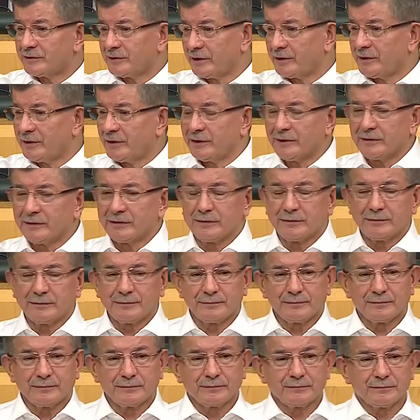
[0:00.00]
var Sakarya'da.
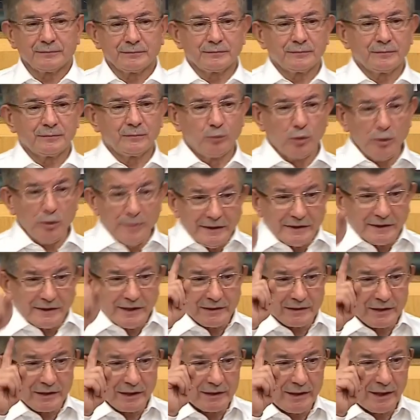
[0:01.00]
Bu bir
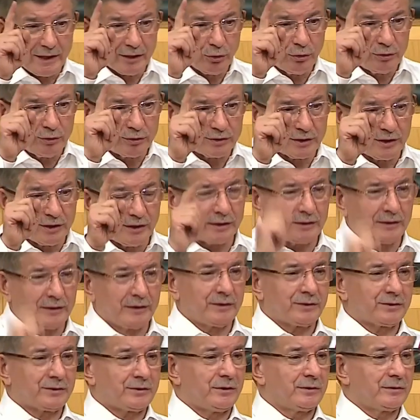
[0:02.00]
tek Sakarya ölçü
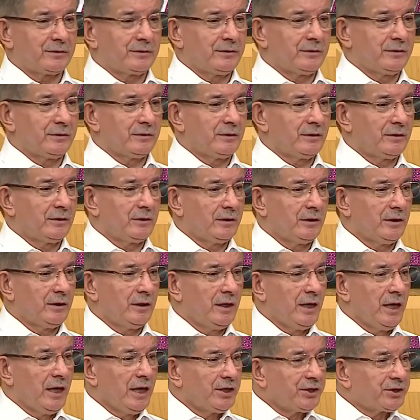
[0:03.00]
arkadaşlar.
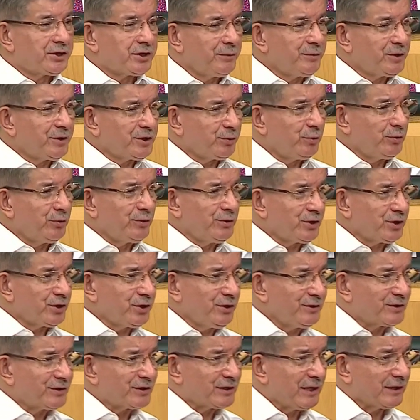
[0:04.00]
İşte biz bunun
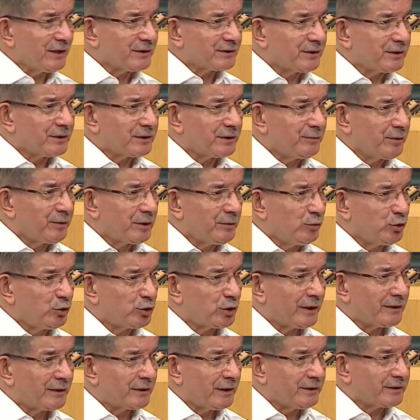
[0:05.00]
için siyaseti bir
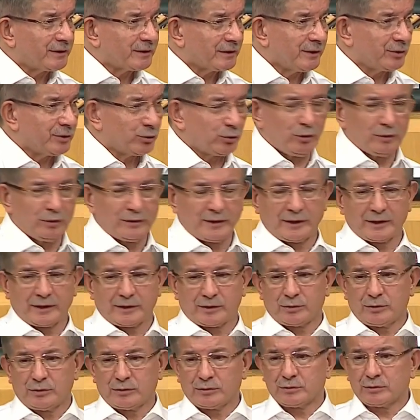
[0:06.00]
mücadele sattı
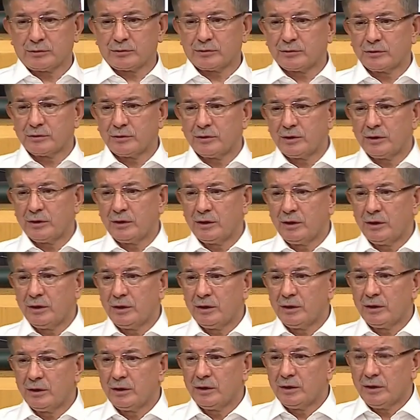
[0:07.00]
olarak gördük.
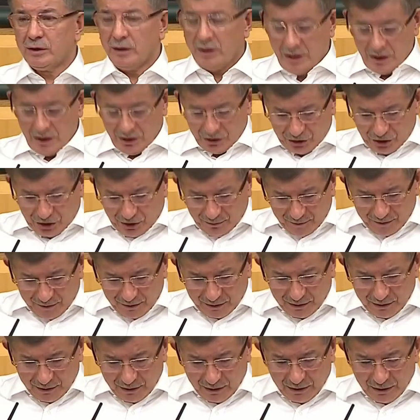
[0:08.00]

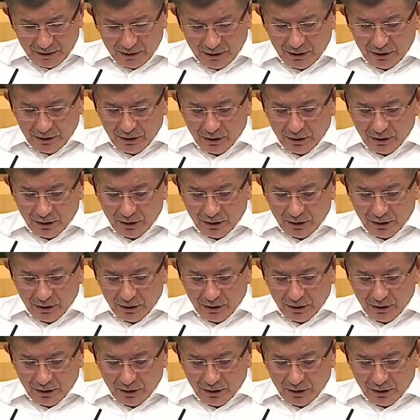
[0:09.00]
Şimdi